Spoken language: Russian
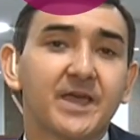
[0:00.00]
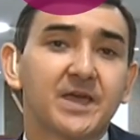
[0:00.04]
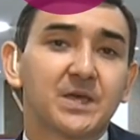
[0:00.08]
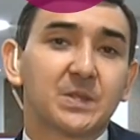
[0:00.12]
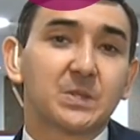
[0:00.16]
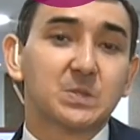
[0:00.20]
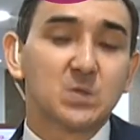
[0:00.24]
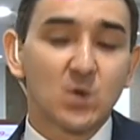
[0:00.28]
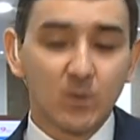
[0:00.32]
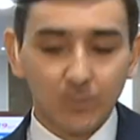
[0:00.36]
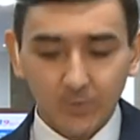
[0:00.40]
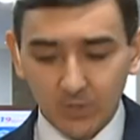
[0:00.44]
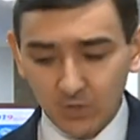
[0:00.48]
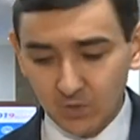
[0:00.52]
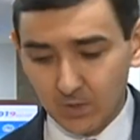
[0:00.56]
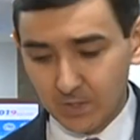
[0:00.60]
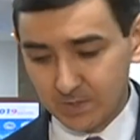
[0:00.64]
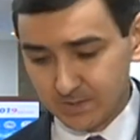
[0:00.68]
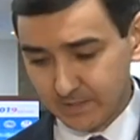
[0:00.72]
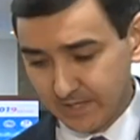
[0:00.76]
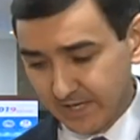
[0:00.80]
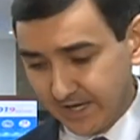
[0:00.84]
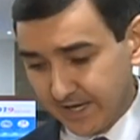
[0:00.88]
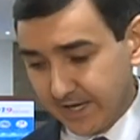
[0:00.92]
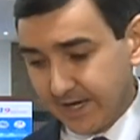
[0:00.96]
2 миллионов
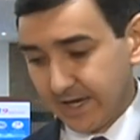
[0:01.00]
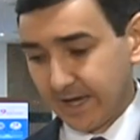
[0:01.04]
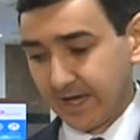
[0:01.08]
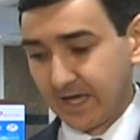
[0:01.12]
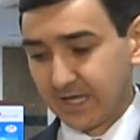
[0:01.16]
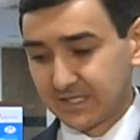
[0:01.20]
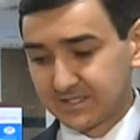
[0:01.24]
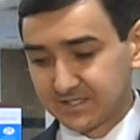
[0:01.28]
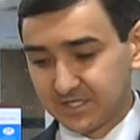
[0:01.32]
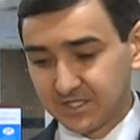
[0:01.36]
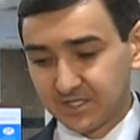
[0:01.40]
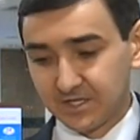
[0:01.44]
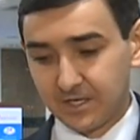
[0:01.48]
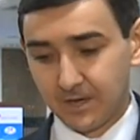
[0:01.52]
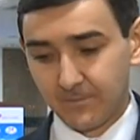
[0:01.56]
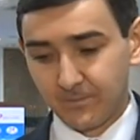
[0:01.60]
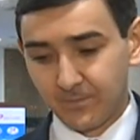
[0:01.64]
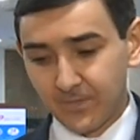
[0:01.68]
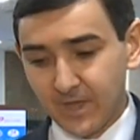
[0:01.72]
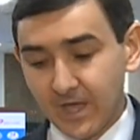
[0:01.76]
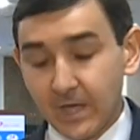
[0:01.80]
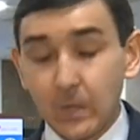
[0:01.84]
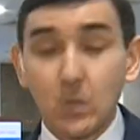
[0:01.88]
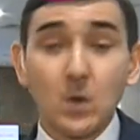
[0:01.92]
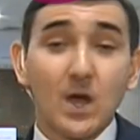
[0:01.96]
э, тенге.
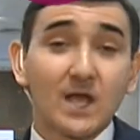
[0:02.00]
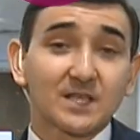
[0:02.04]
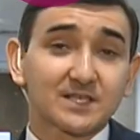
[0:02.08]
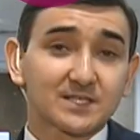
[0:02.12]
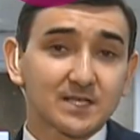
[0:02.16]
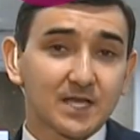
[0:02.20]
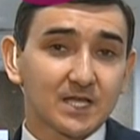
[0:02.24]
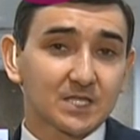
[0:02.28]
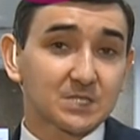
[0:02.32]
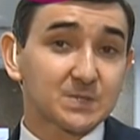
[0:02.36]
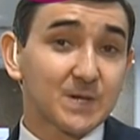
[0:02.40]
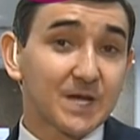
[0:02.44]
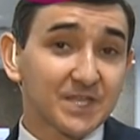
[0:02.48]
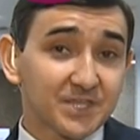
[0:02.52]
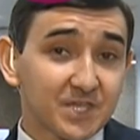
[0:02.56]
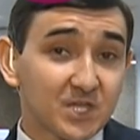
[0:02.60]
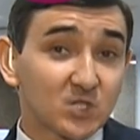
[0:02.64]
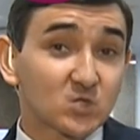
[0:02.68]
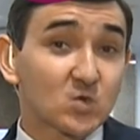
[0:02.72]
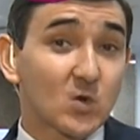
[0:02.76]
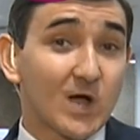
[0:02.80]
Ну а за два дня до,